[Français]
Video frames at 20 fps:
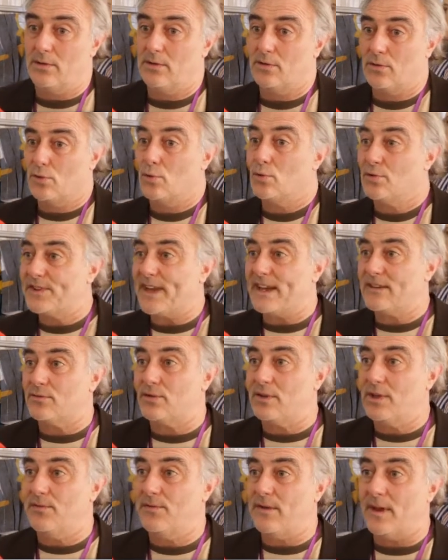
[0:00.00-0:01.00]
de,
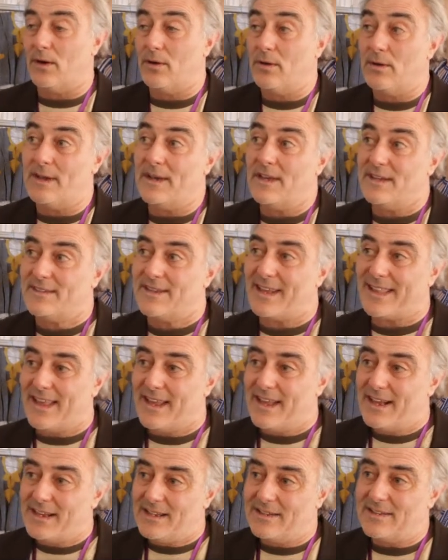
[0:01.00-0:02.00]
contextes différents, et cette,
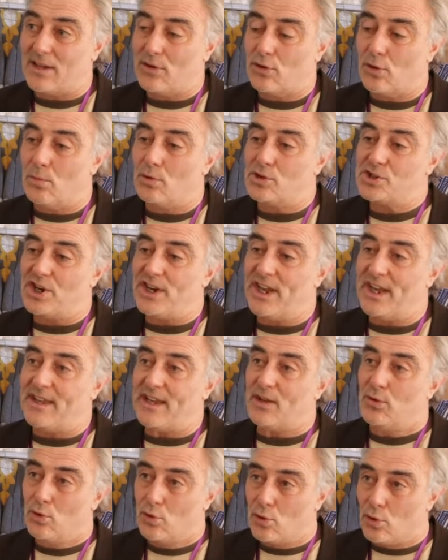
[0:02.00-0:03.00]
cette
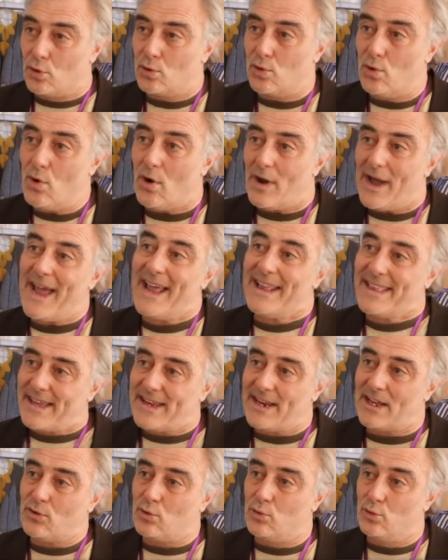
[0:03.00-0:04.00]
homogénéité du concours est
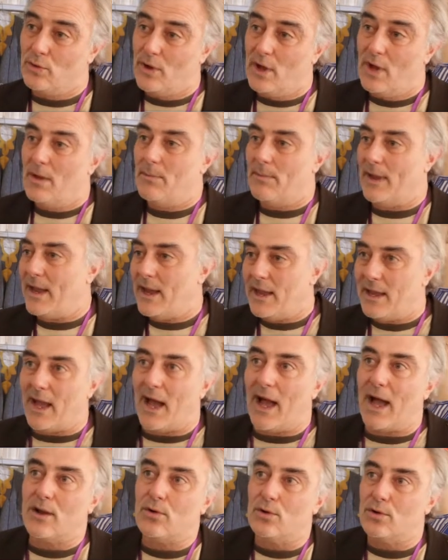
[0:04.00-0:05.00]
un atout. Mais
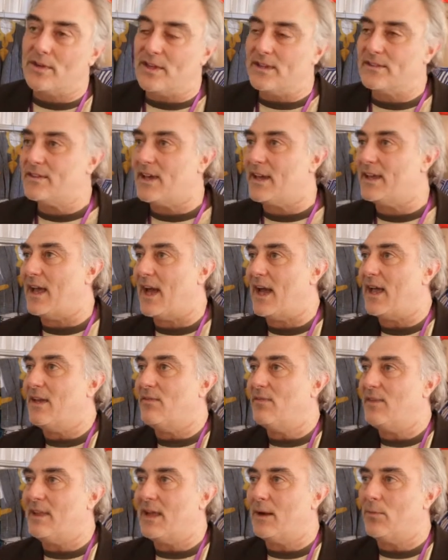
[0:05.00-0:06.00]
à côté de ça, il y a
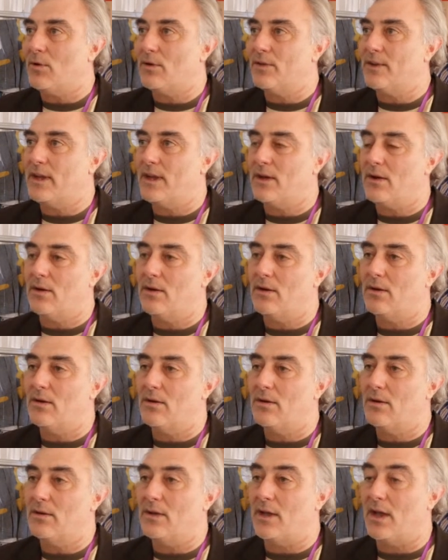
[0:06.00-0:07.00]
évidemment des,
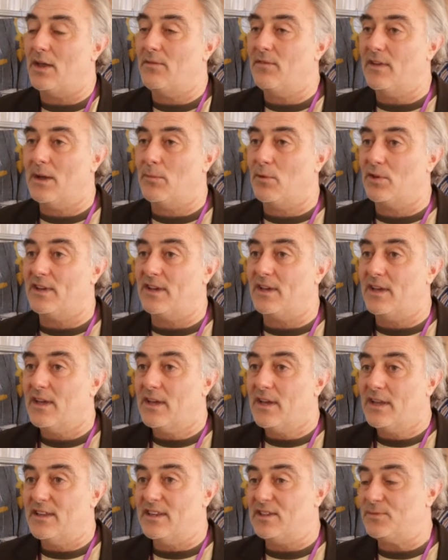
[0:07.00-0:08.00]
euh, il y a évidemment des,
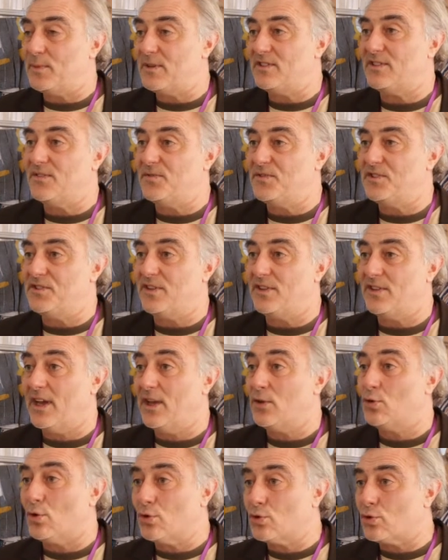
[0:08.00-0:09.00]

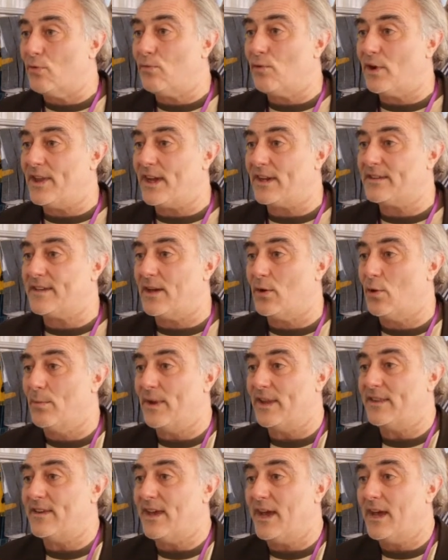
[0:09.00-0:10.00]
spécificités, d'autres voies d'accès au
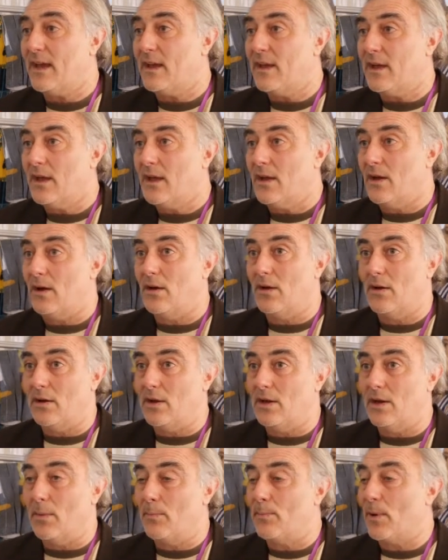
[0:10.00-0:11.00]
métier. Euh,
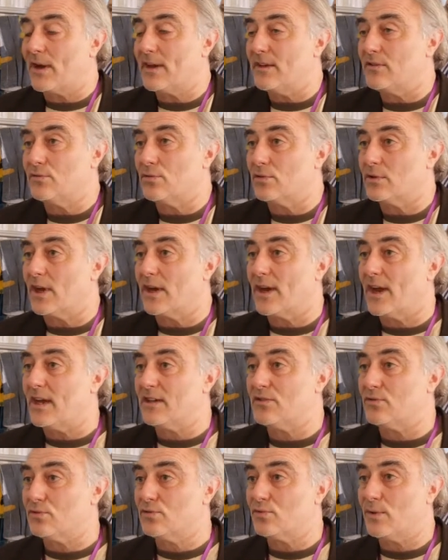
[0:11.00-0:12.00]
il n'est pas question que
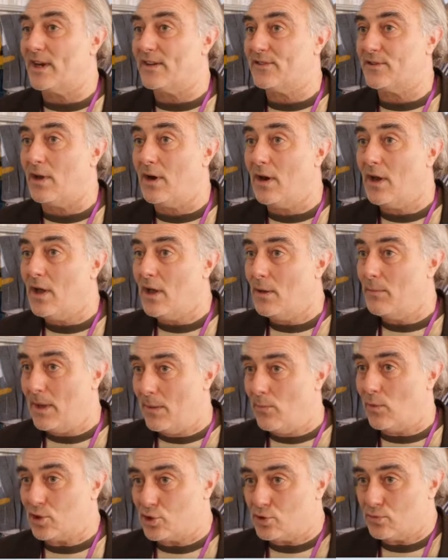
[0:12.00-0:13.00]
l'agrégation soit la seule,
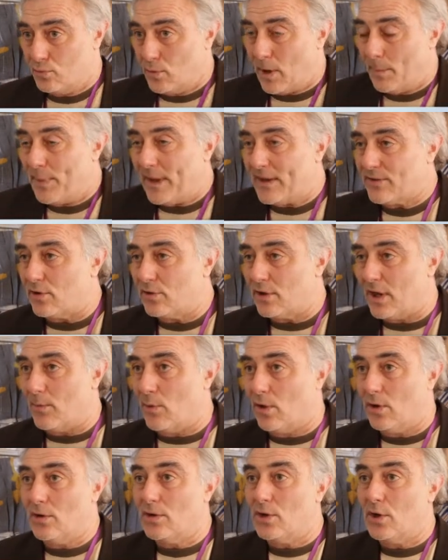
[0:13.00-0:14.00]
mais moi, moi
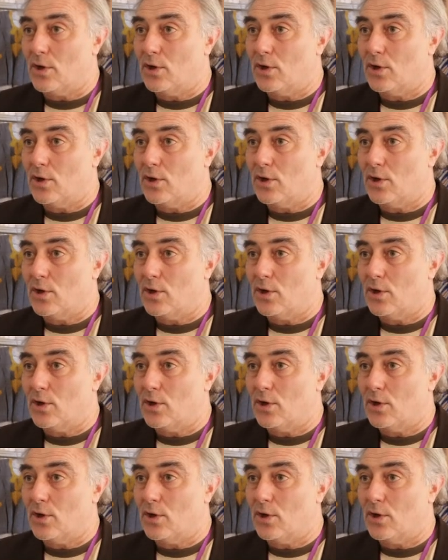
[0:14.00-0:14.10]
personnellement,